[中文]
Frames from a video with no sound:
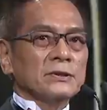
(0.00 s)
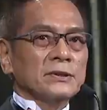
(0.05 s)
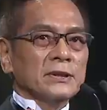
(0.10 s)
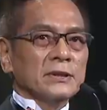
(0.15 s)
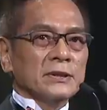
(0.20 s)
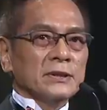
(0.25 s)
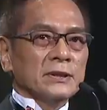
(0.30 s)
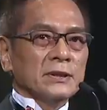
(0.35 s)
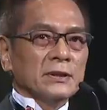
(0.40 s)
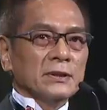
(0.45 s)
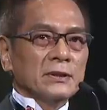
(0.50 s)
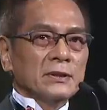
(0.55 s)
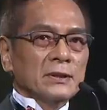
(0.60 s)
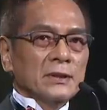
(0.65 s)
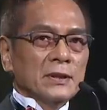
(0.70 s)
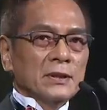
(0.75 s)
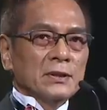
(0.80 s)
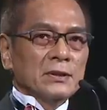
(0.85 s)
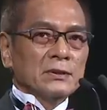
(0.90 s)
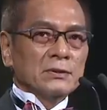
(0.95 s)
记得
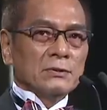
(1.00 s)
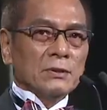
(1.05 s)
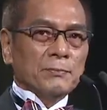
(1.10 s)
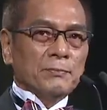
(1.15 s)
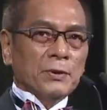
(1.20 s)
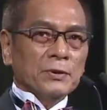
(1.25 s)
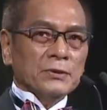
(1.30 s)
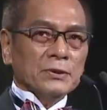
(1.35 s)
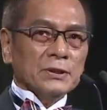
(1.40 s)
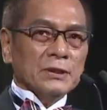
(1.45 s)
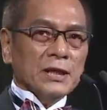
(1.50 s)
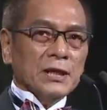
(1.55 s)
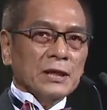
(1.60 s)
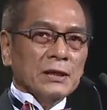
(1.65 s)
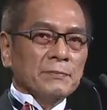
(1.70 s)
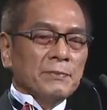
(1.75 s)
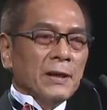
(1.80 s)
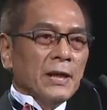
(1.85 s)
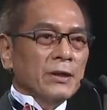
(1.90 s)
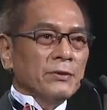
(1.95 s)
我捧着她的
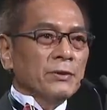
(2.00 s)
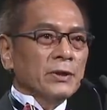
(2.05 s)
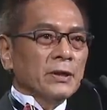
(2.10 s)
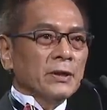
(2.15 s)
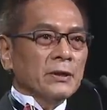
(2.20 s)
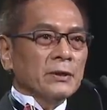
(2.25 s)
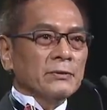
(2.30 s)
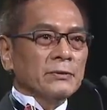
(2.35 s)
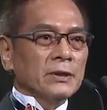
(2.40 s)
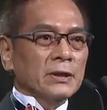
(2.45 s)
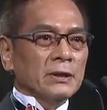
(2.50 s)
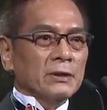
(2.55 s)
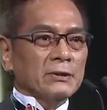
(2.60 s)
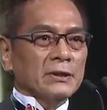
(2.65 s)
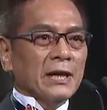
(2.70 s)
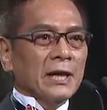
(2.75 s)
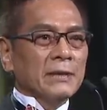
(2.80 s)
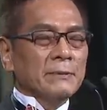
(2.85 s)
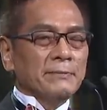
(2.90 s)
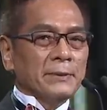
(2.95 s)
牌位回到
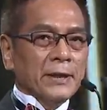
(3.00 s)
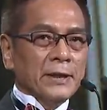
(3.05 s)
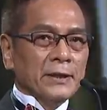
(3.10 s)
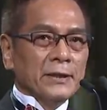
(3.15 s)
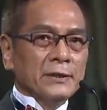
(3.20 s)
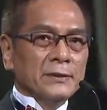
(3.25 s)
台北。